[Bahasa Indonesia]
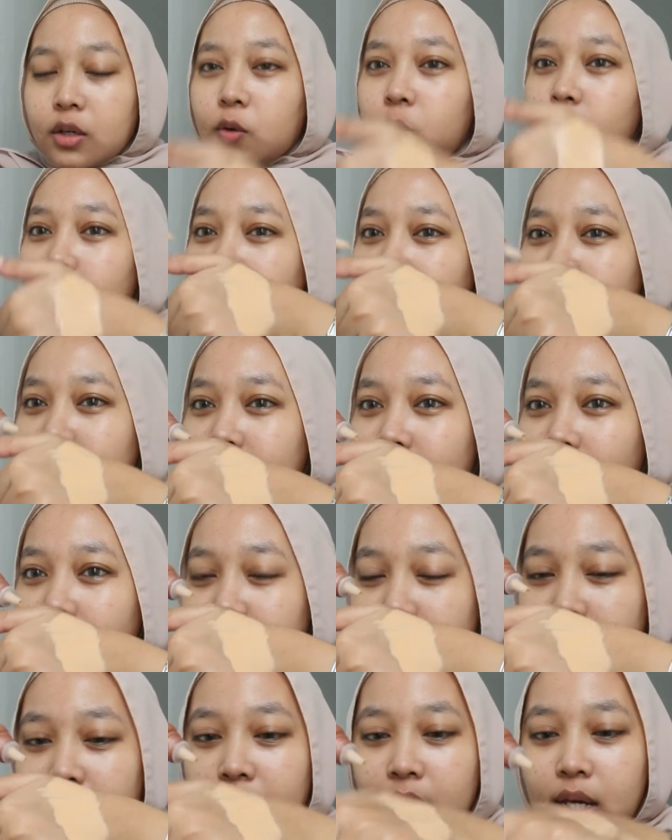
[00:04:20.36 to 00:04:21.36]
gue di sini
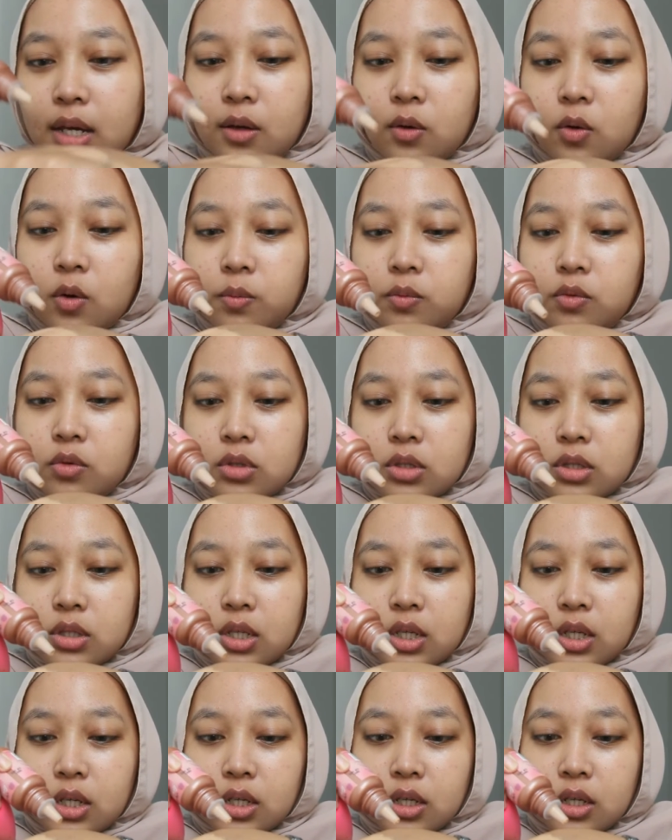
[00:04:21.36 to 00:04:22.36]
aja deh gue
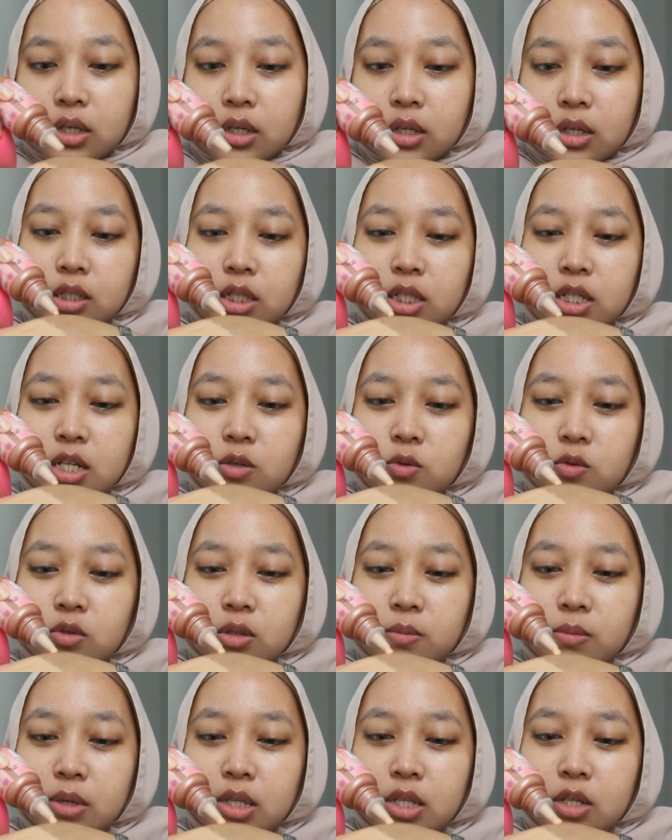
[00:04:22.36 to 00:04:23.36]
pusing ini dia
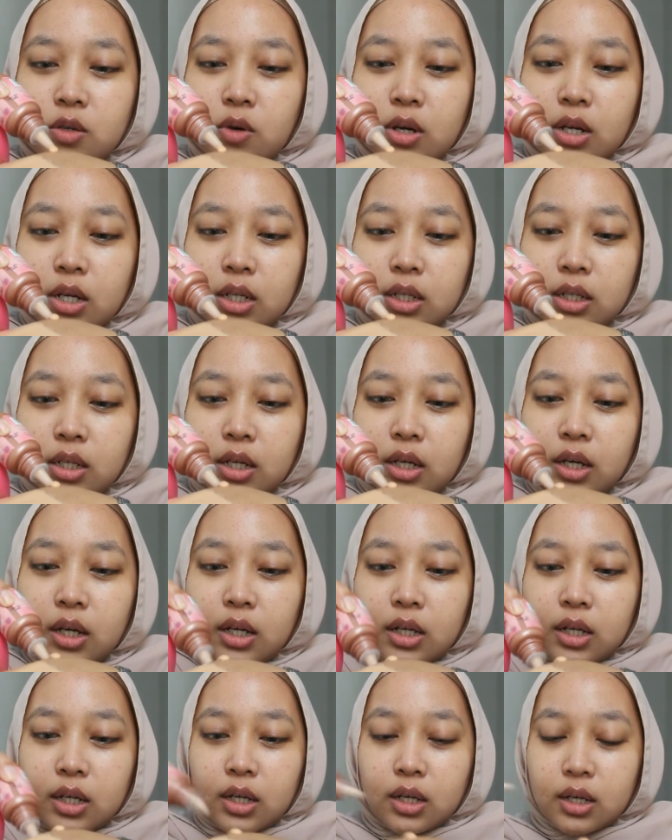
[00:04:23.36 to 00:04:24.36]
susah banget dikeluarinnya
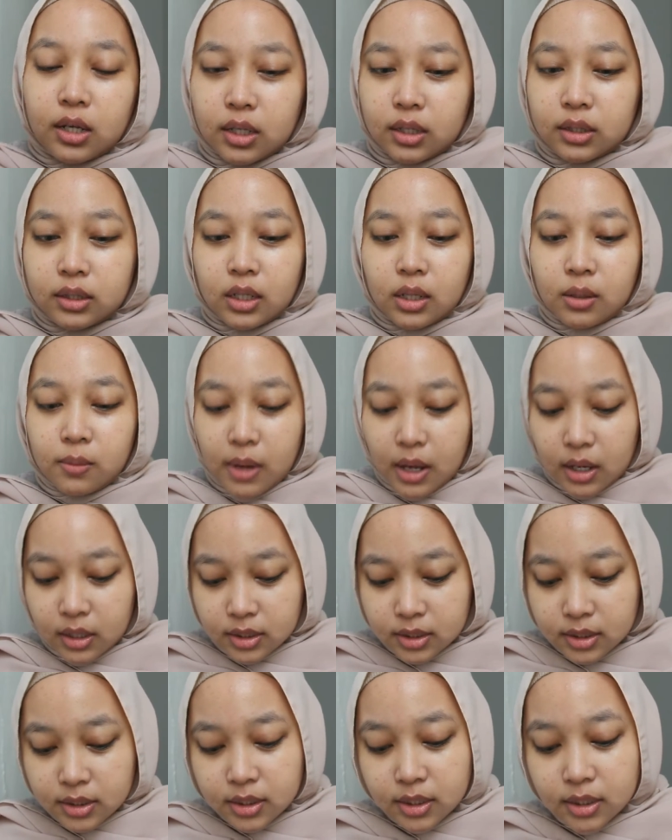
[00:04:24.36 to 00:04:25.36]
karena kental
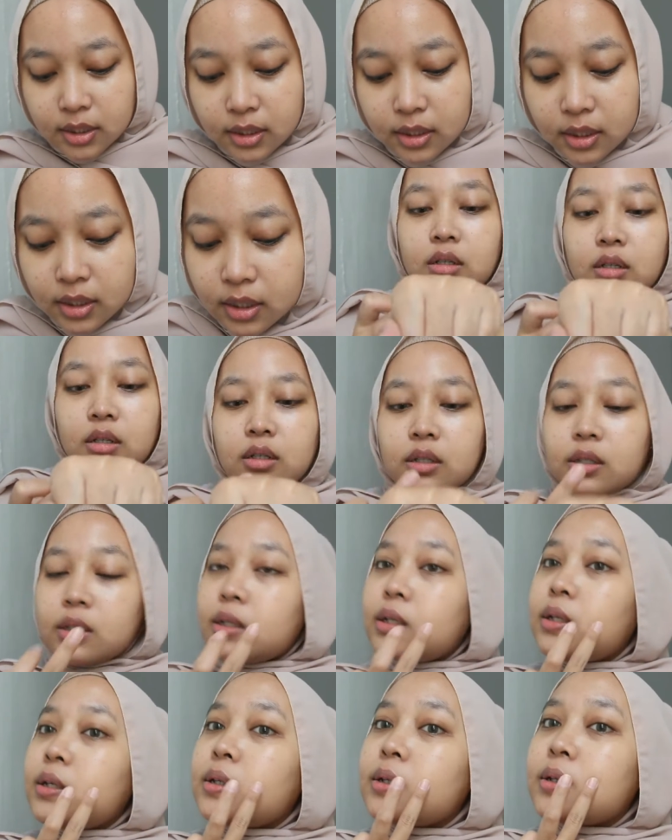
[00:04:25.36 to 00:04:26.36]
banget
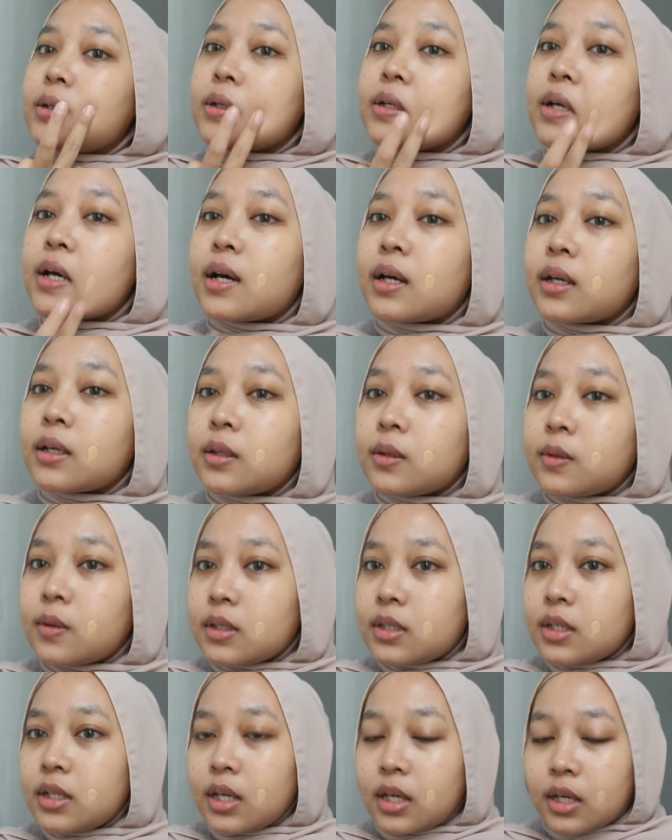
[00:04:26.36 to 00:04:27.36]
nih nah gitu
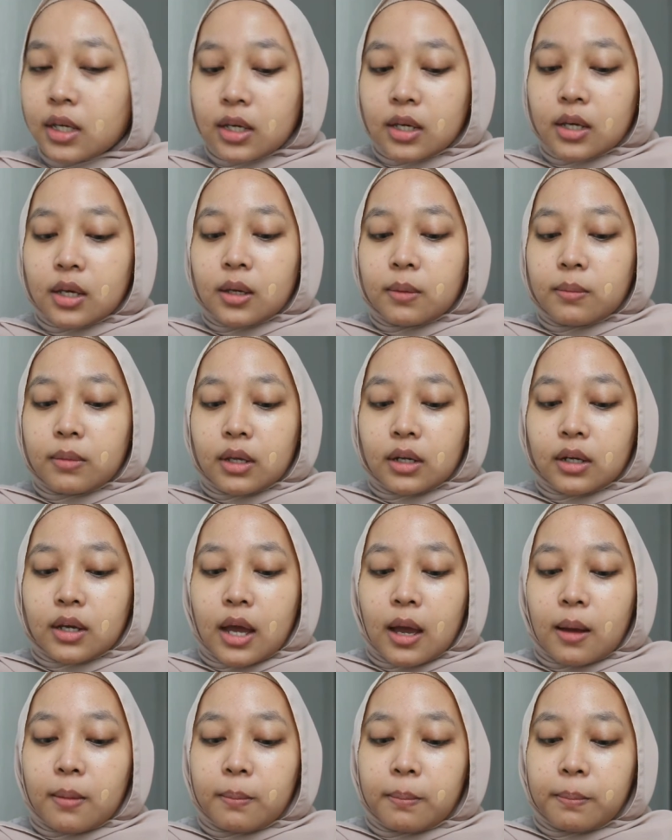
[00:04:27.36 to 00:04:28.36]
aja deh biar
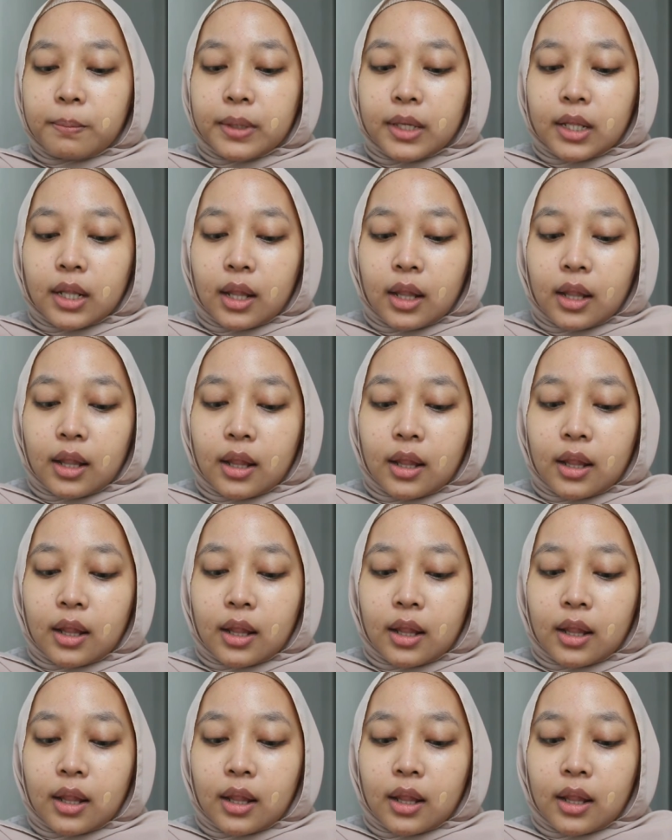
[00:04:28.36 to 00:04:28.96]
gampil